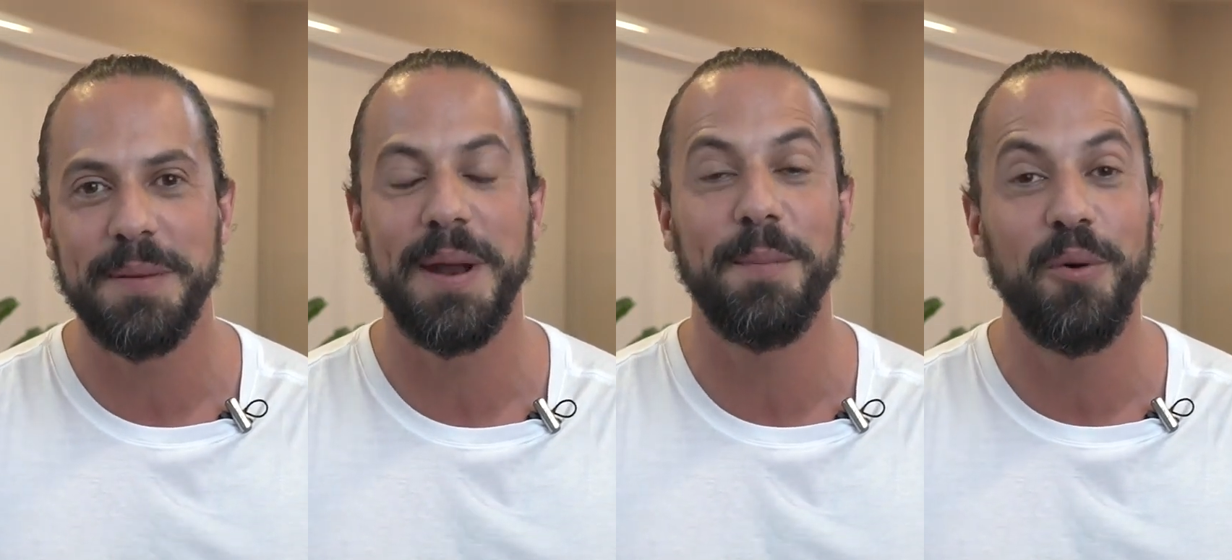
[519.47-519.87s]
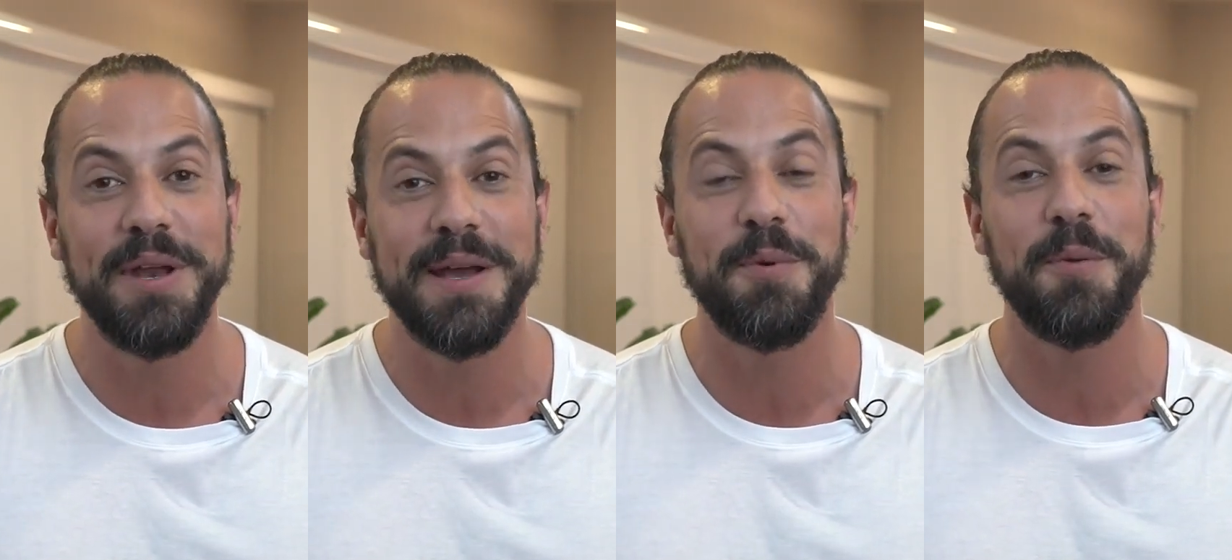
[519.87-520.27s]
para
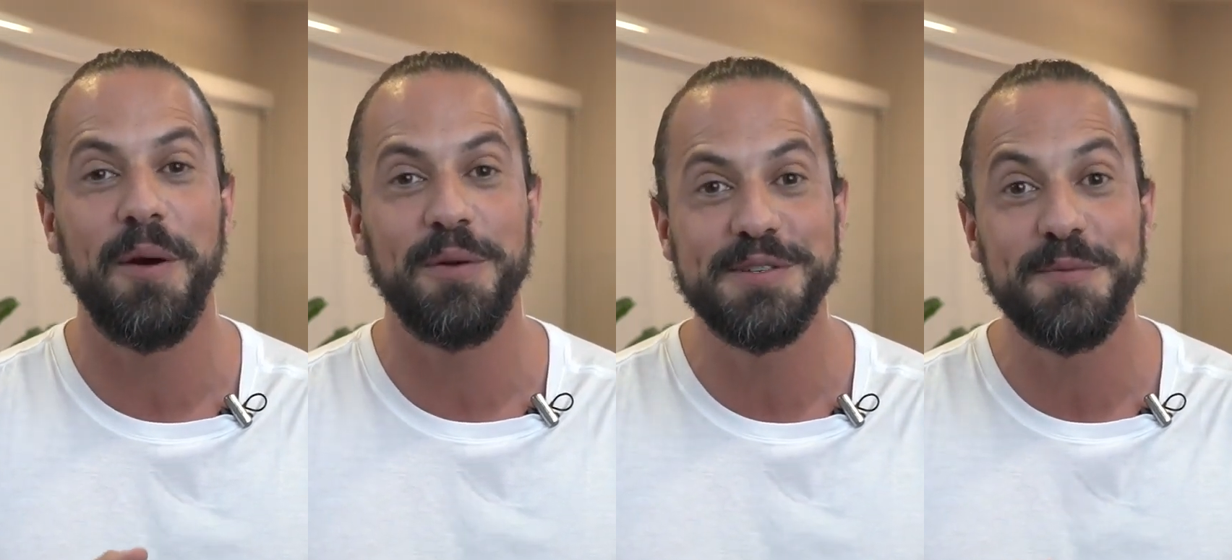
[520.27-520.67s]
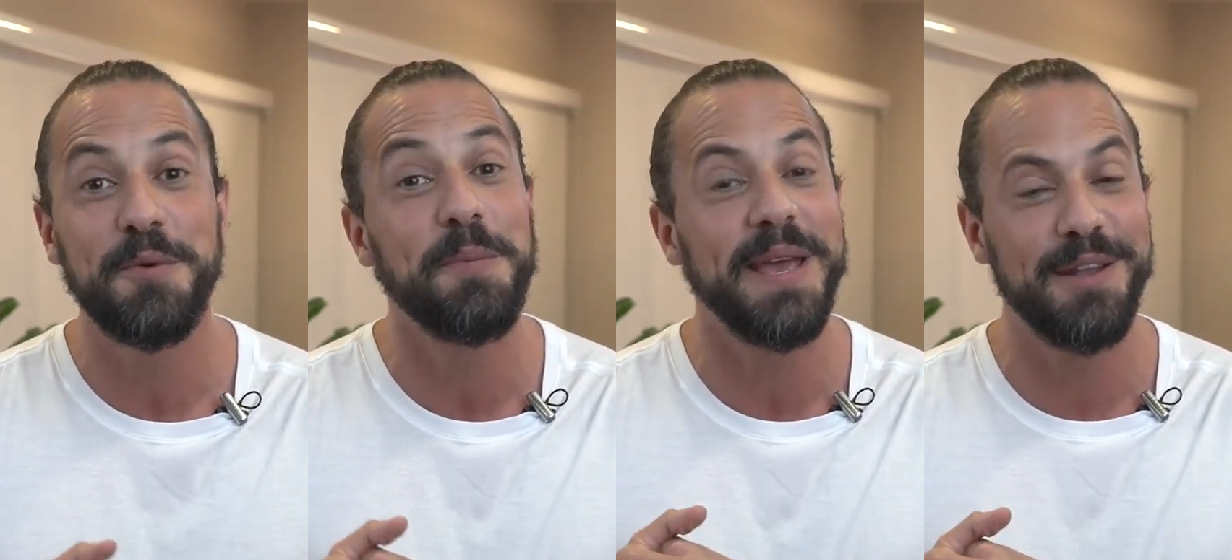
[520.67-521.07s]
Mônica, para o Maurício e
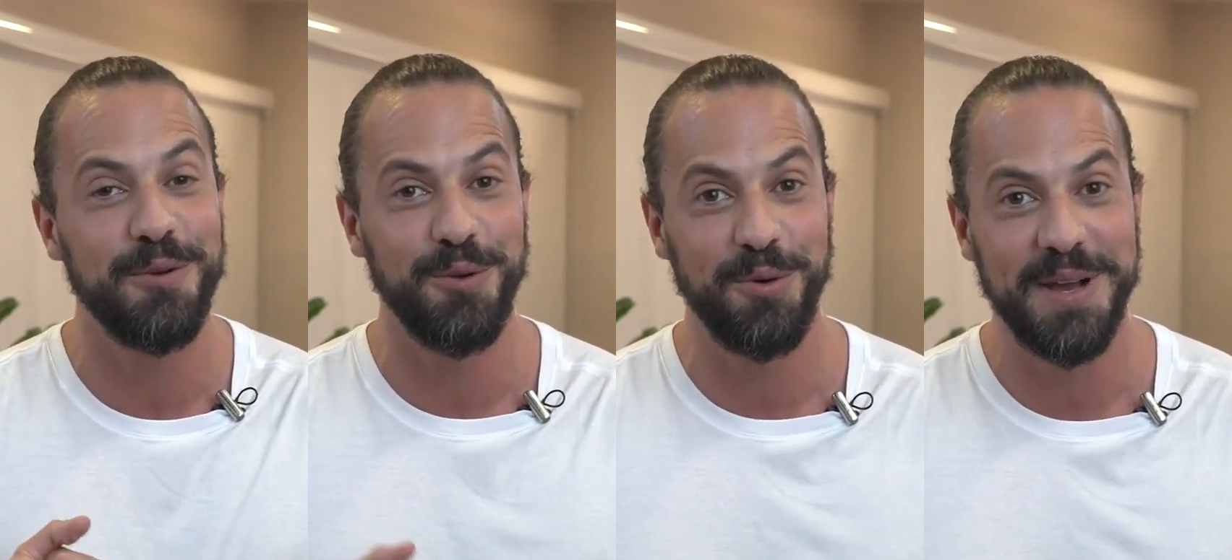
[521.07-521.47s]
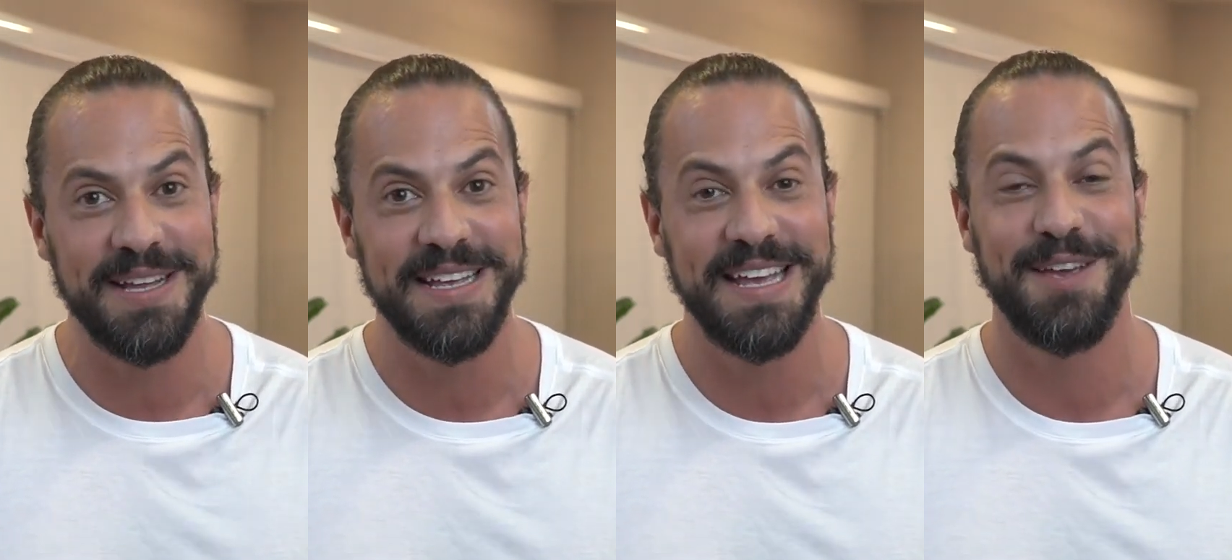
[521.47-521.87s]
para o pequeno Luca.